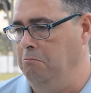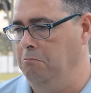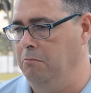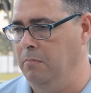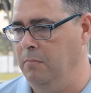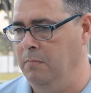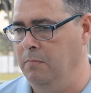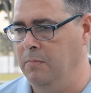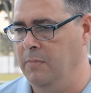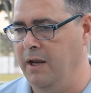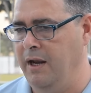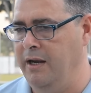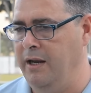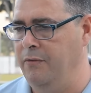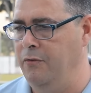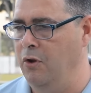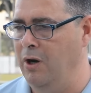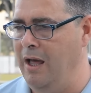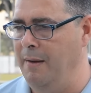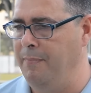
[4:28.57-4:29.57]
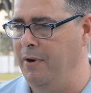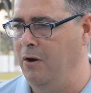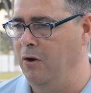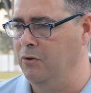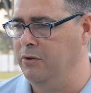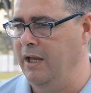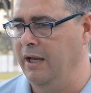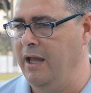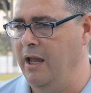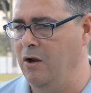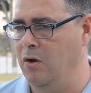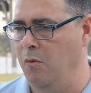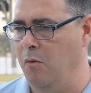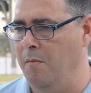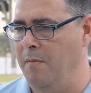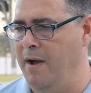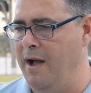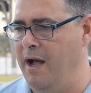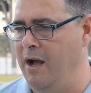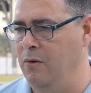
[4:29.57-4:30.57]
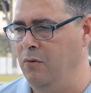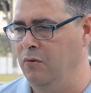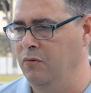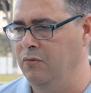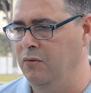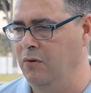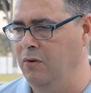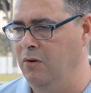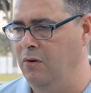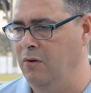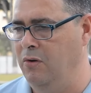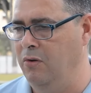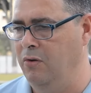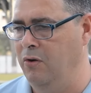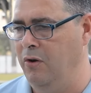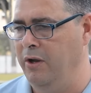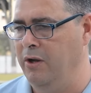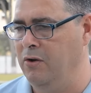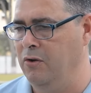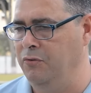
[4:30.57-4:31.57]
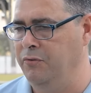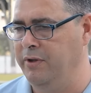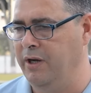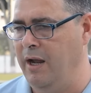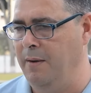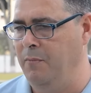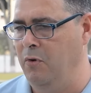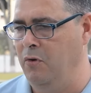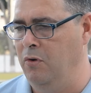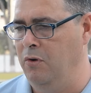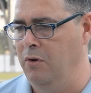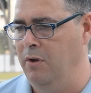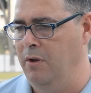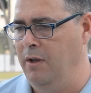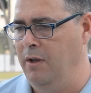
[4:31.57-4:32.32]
mm, queriendo la pelota, que es como más a gusto nos encontramos,